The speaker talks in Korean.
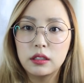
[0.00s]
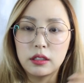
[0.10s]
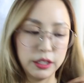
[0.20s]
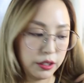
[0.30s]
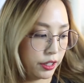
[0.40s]

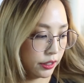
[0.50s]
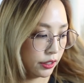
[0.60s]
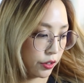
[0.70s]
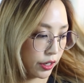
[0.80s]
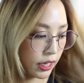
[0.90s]
그래서
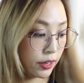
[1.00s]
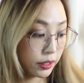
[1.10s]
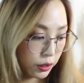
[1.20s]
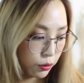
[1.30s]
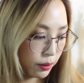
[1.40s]
저의
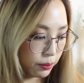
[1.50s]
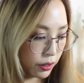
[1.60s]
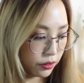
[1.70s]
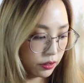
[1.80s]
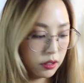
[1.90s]
계획대로
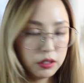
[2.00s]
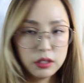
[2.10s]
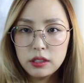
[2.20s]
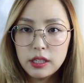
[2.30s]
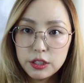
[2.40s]
한번
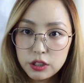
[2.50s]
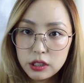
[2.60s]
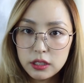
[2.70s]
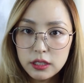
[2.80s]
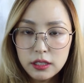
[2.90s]
더스티
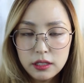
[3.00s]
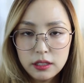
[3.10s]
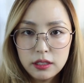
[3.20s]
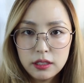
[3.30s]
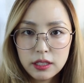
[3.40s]
애쉬를
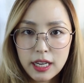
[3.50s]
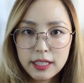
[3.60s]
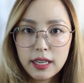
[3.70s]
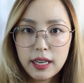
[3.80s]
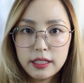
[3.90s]

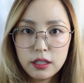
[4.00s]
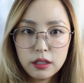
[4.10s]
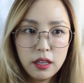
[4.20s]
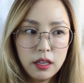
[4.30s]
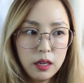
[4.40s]
가닥가닥
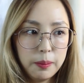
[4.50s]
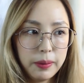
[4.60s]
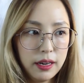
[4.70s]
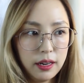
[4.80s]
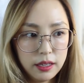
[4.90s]

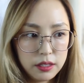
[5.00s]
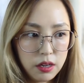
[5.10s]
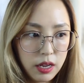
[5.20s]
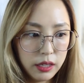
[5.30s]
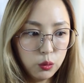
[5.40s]

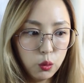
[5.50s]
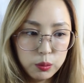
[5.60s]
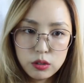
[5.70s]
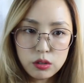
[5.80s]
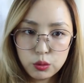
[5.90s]
발라서 한
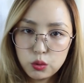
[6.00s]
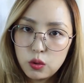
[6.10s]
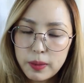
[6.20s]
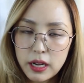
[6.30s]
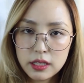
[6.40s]
5분
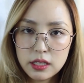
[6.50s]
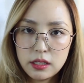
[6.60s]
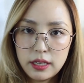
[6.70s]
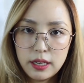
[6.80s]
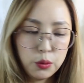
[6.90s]
정도
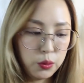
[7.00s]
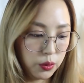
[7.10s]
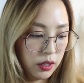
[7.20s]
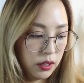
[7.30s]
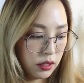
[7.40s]
방치를
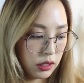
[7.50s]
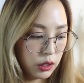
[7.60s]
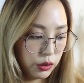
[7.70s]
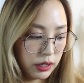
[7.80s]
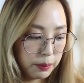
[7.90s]
하고,
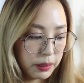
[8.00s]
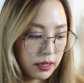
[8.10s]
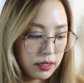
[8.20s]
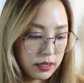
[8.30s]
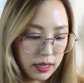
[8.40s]
그 위에
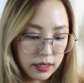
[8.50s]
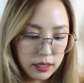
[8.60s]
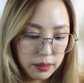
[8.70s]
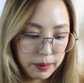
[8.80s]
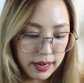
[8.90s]

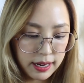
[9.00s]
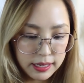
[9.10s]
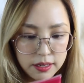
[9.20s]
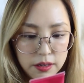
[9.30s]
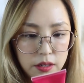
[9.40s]
핑크색을
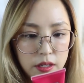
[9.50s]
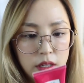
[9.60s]
발라서,